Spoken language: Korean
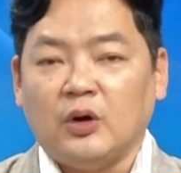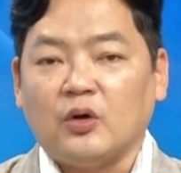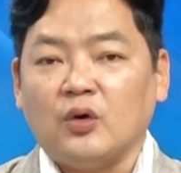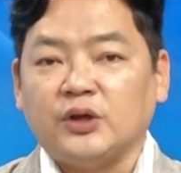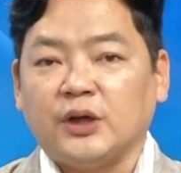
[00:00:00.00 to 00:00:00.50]

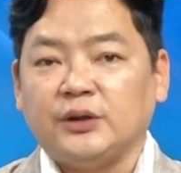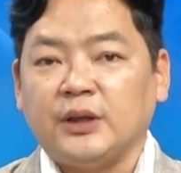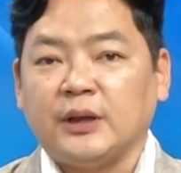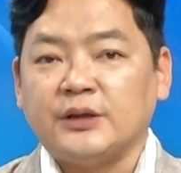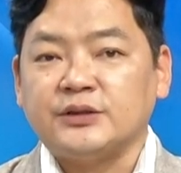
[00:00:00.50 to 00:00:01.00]
꺾이게
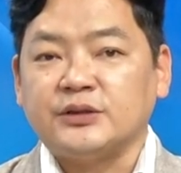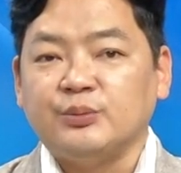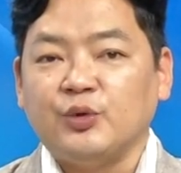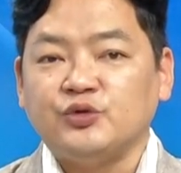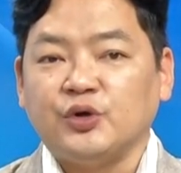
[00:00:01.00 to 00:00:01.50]
된 가장
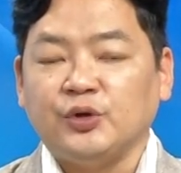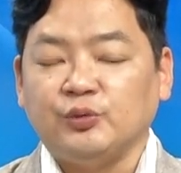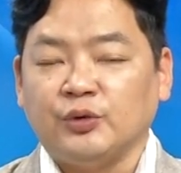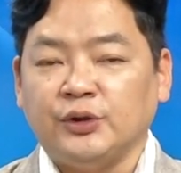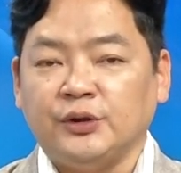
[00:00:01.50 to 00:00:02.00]
근본적인
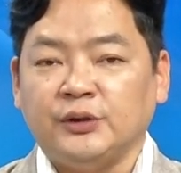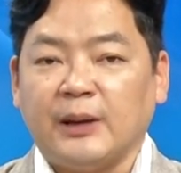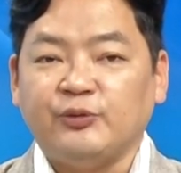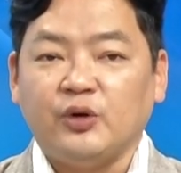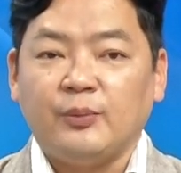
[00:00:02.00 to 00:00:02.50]
원인은
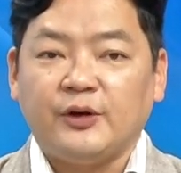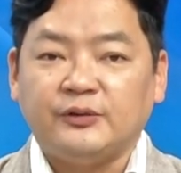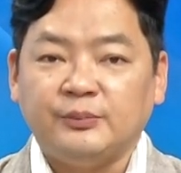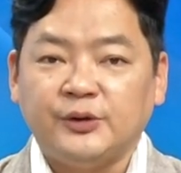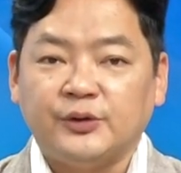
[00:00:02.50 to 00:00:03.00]
앞서
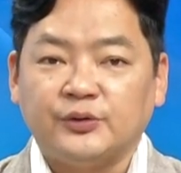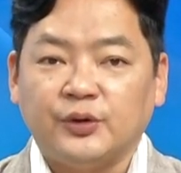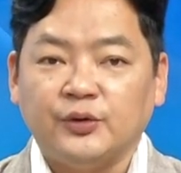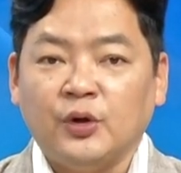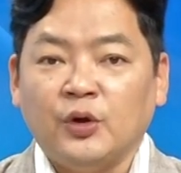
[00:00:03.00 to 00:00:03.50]
말씀드렸던